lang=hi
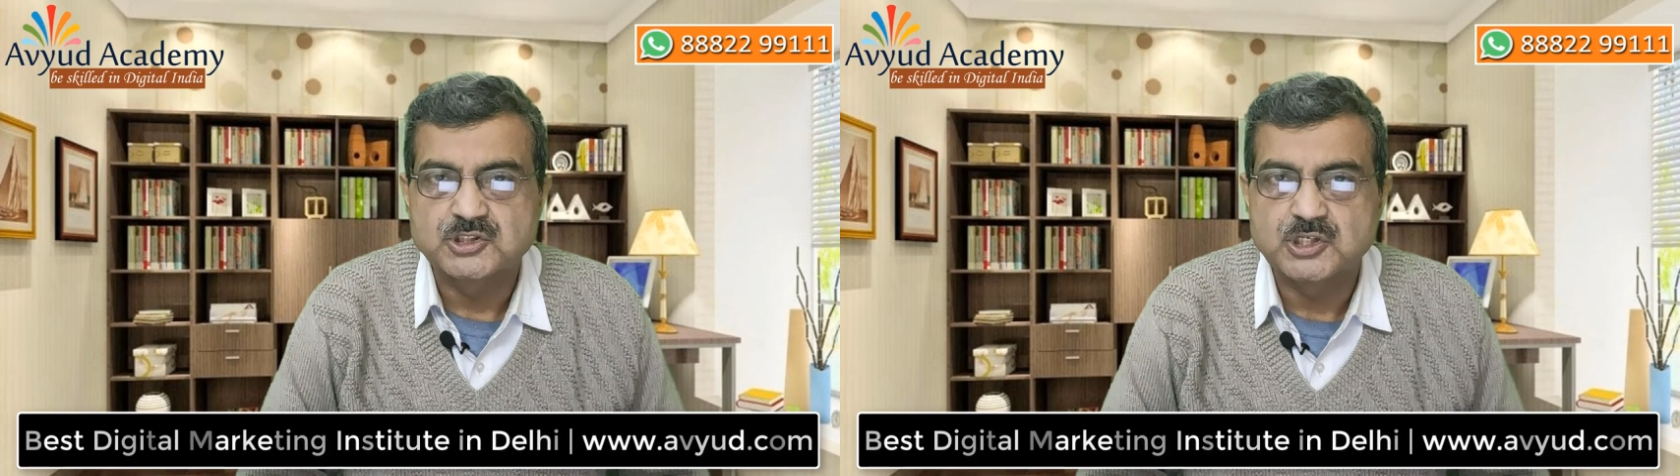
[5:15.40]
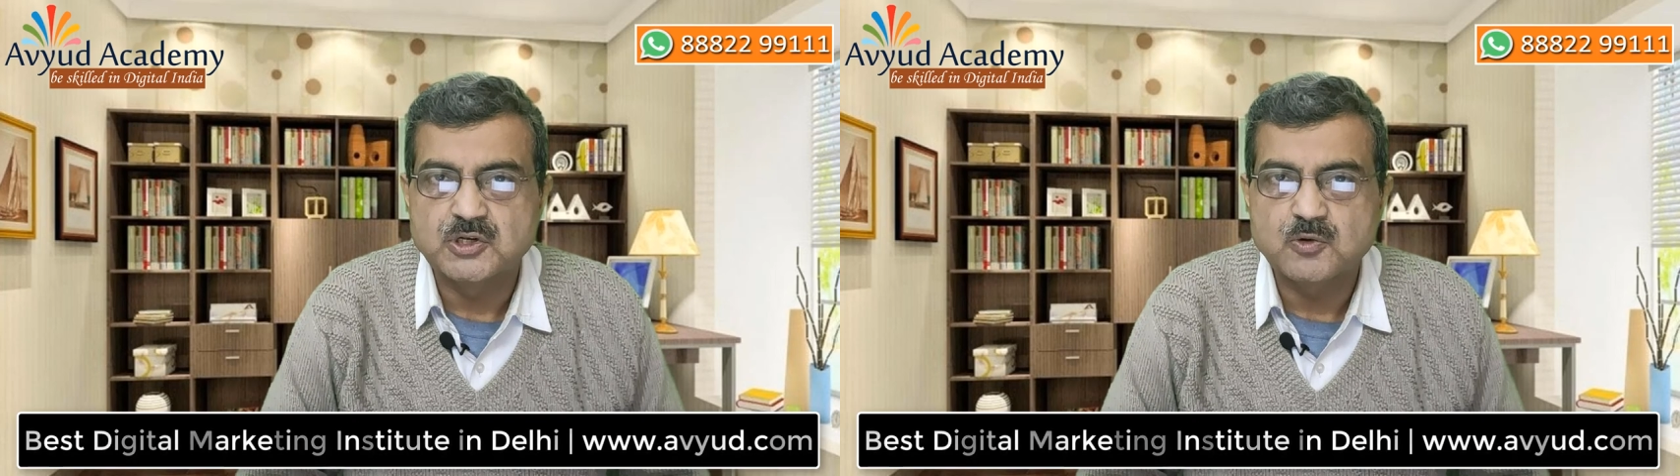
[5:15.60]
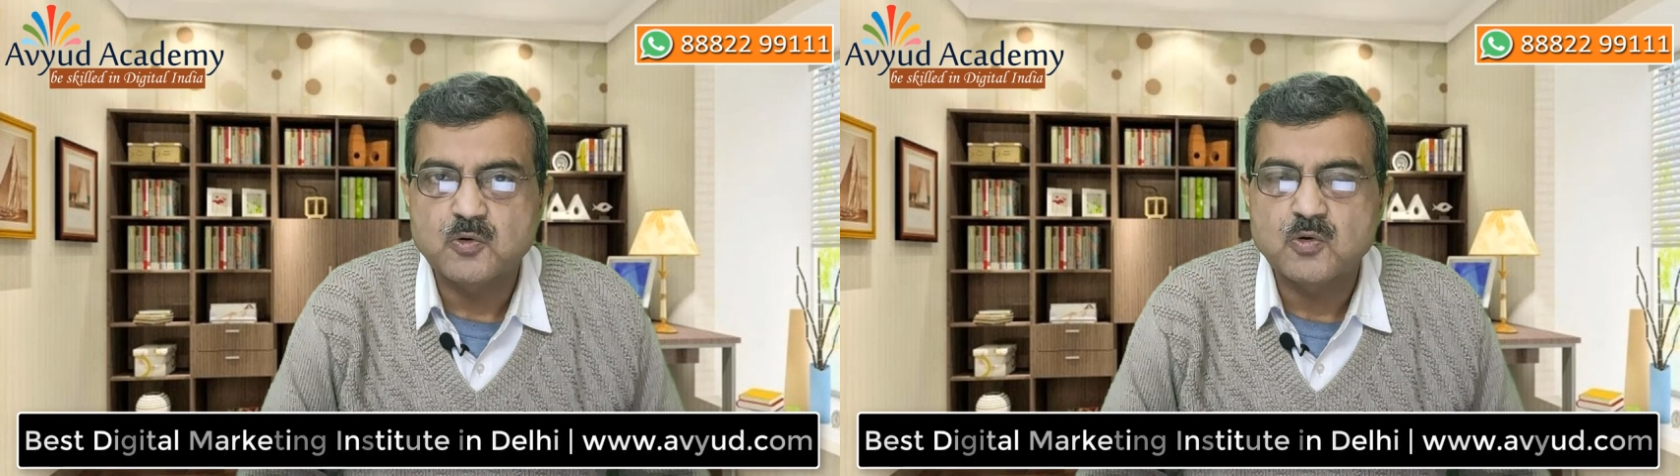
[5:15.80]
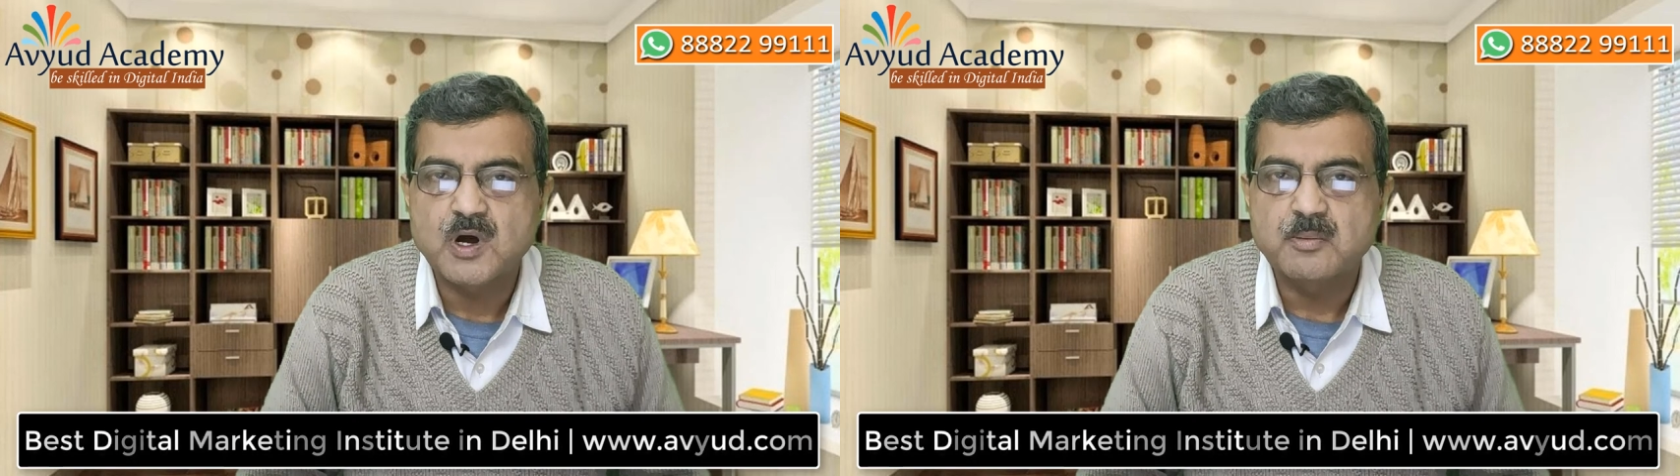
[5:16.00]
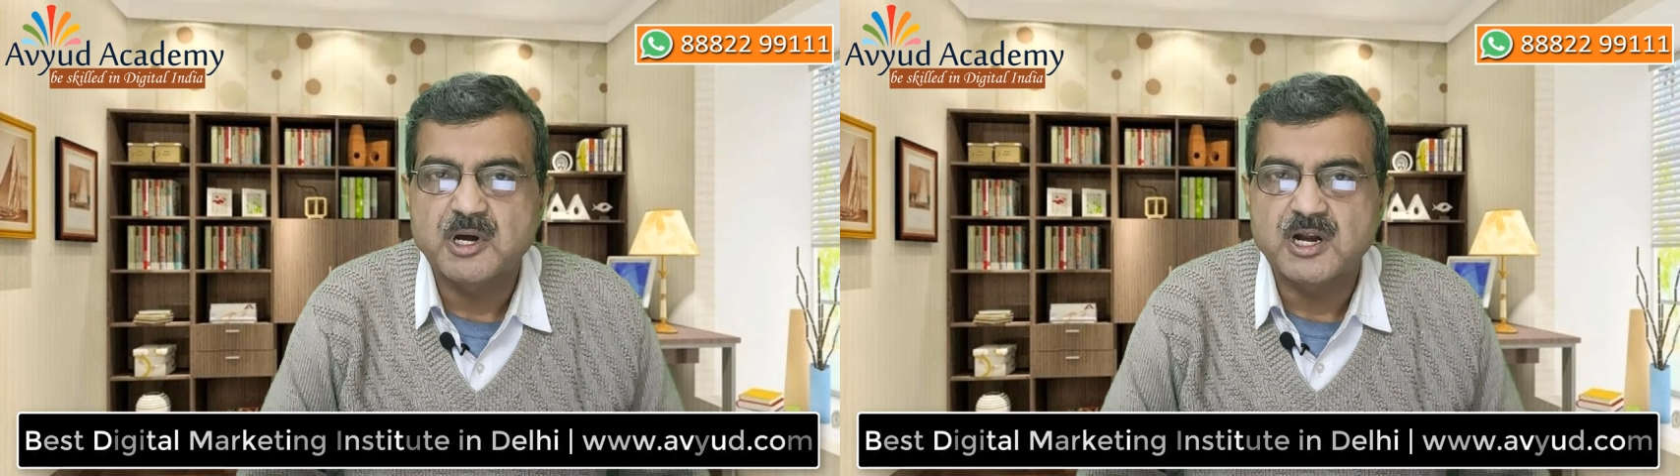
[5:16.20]
जिन लोगों को
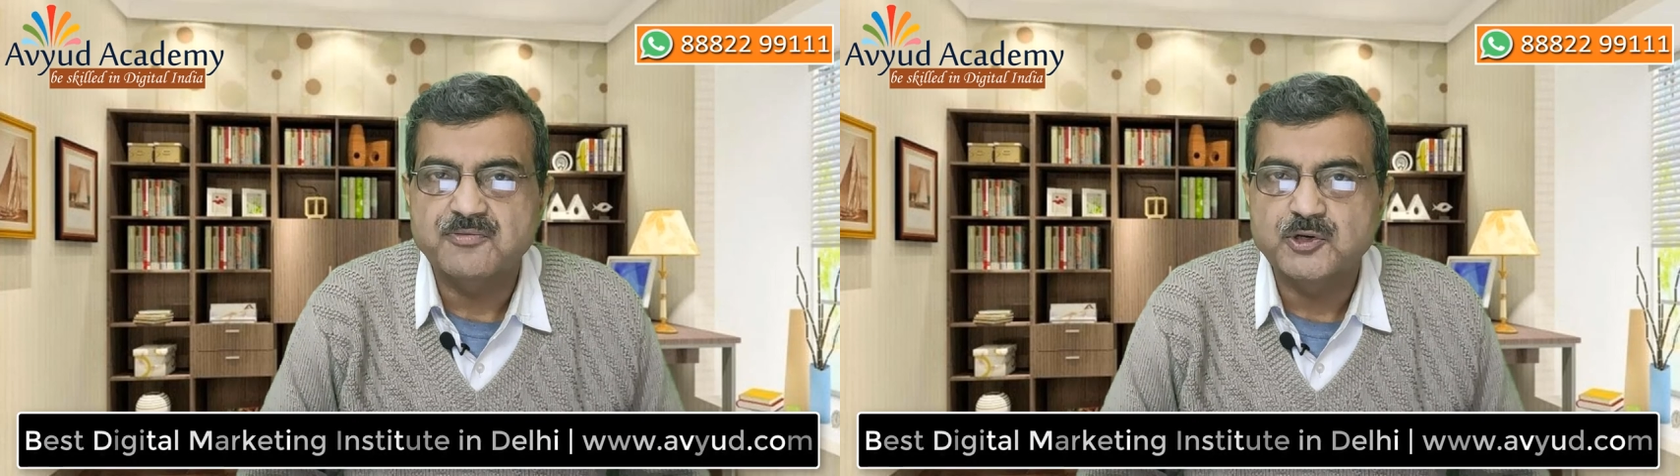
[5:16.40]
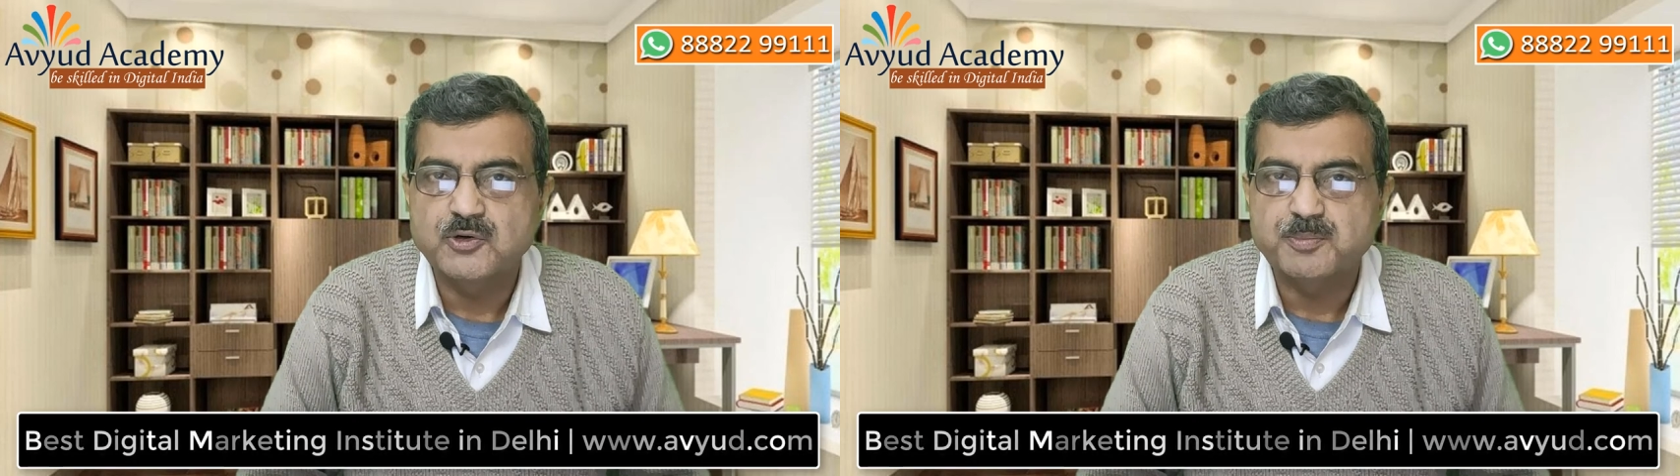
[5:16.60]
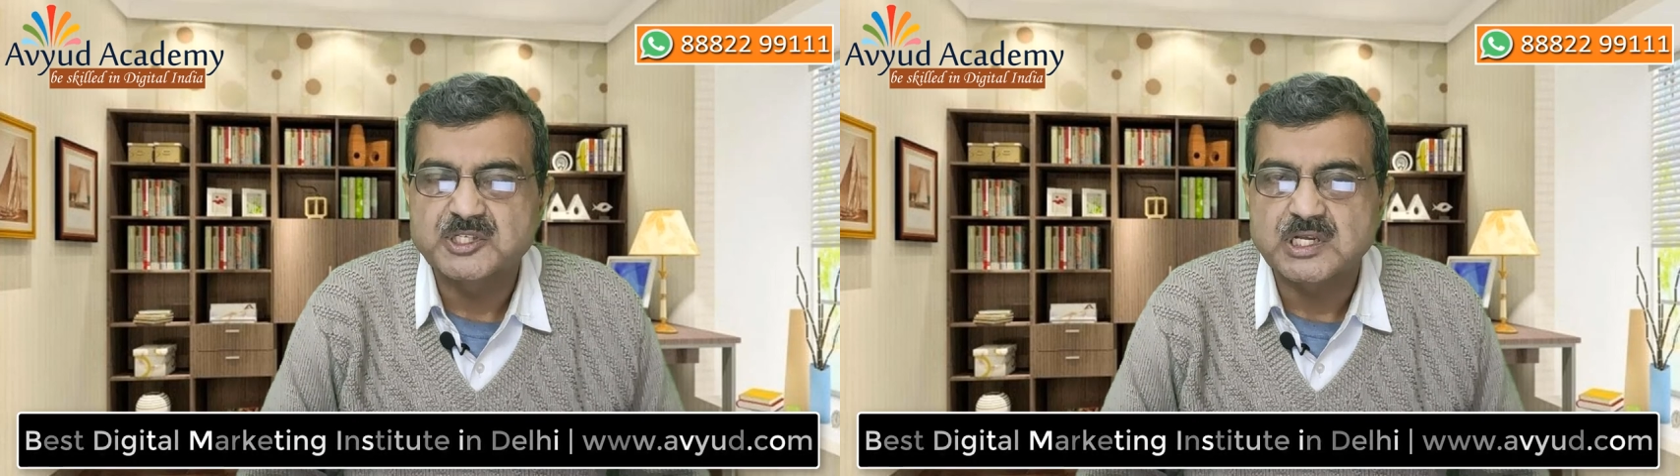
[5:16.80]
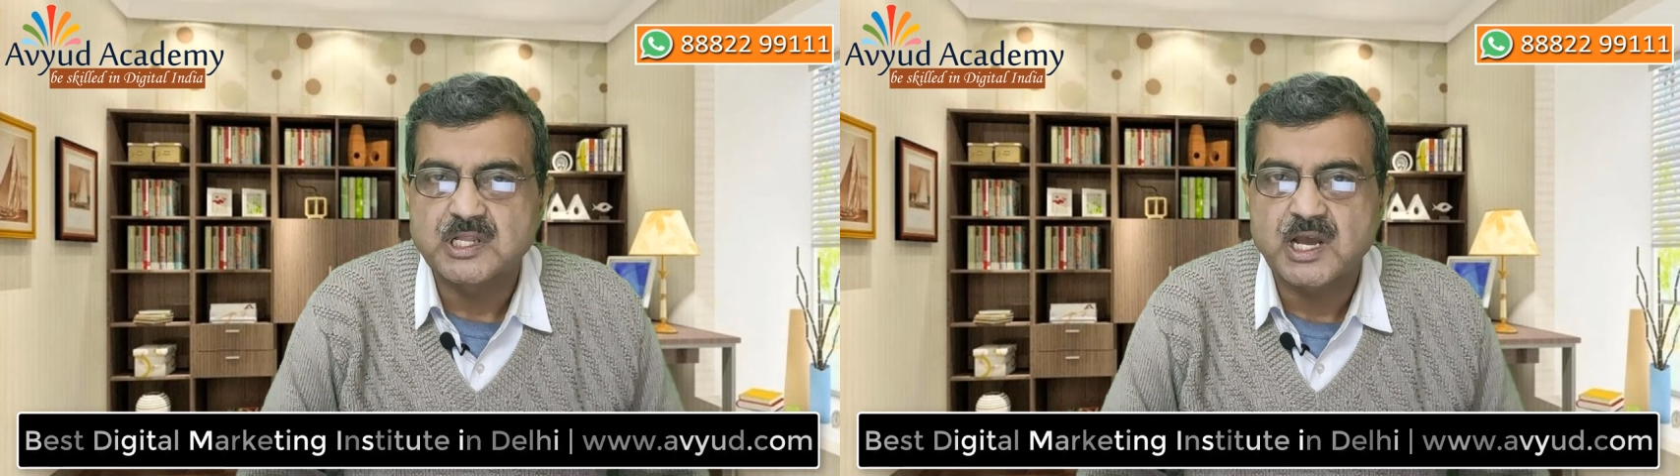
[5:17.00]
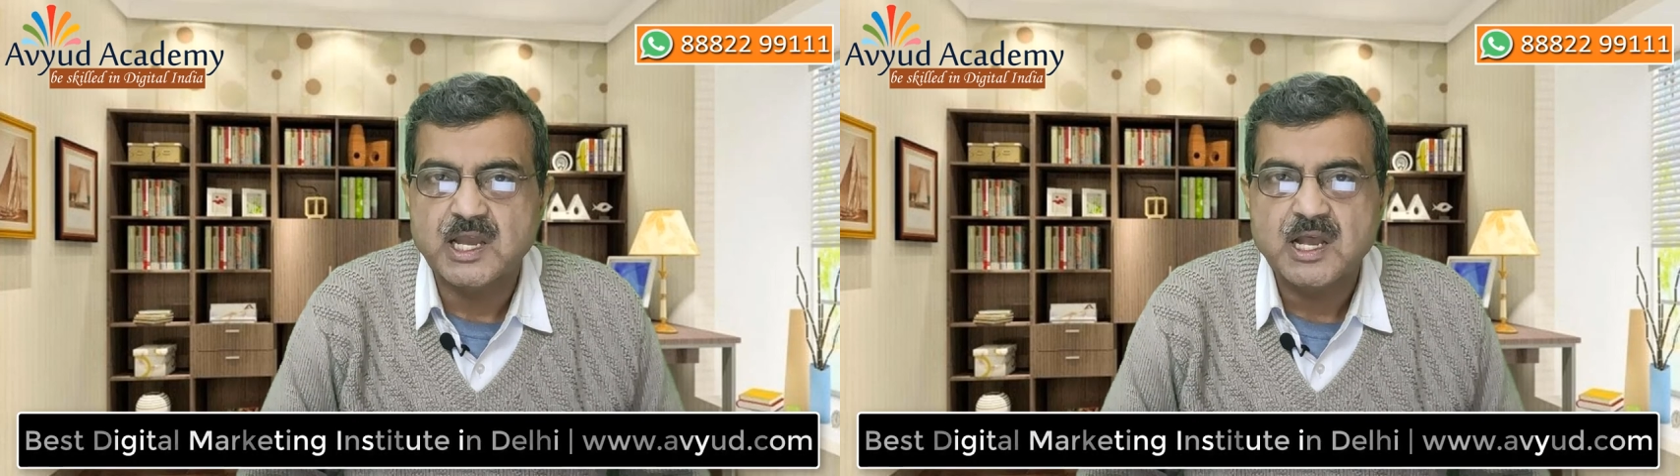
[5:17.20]
हमारा वीडियो
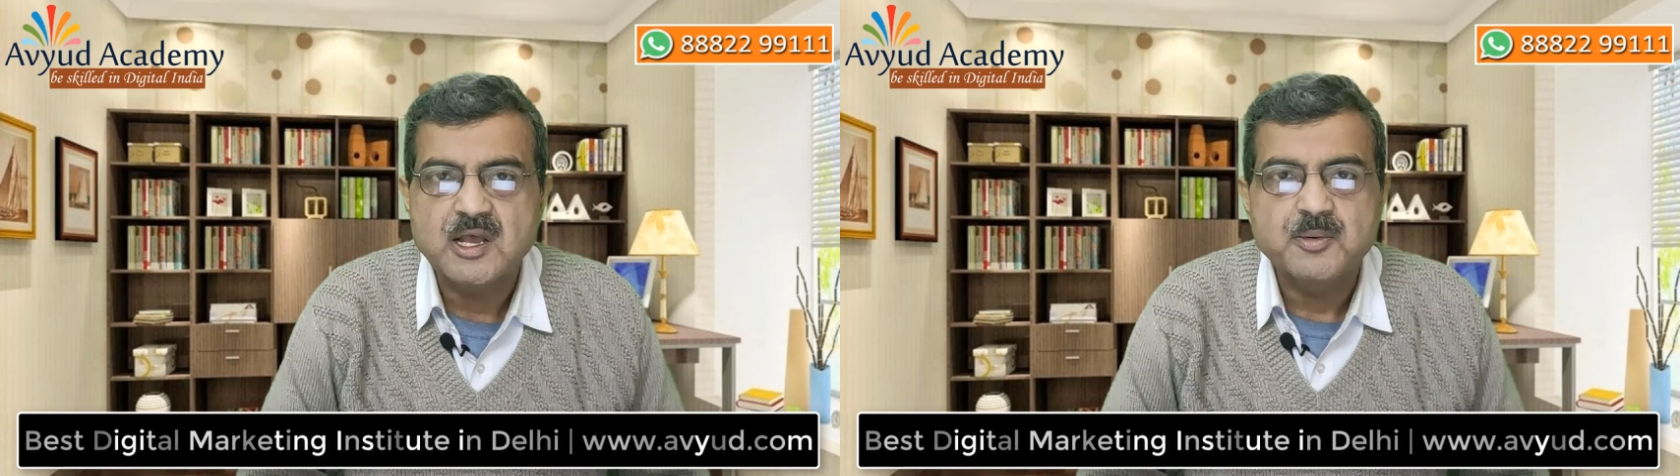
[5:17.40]
पसंद आया